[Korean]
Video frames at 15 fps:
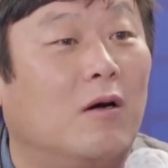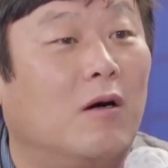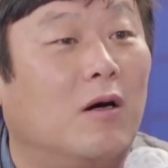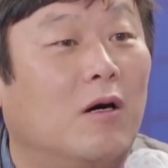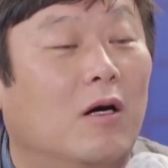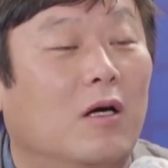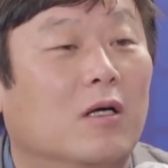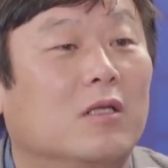
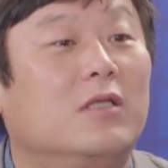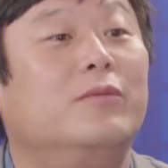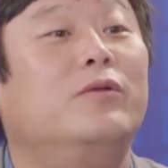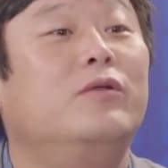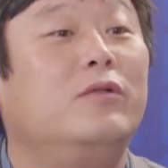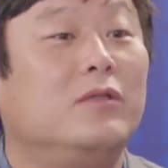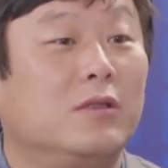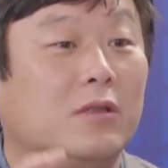음.
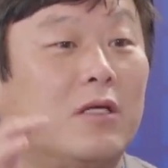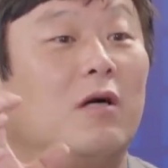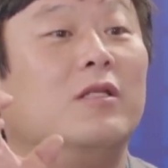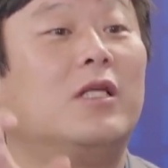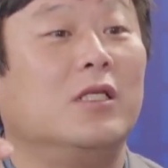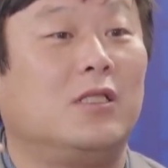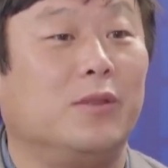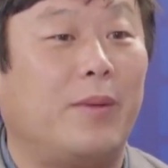그분
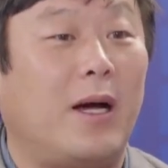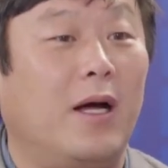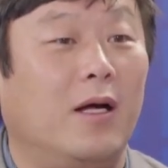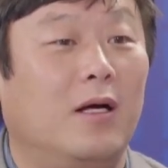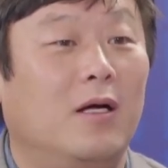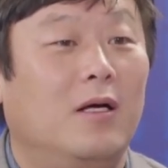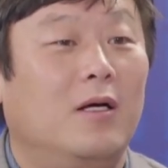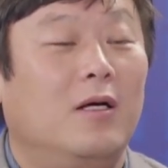컨텐츠만. 네.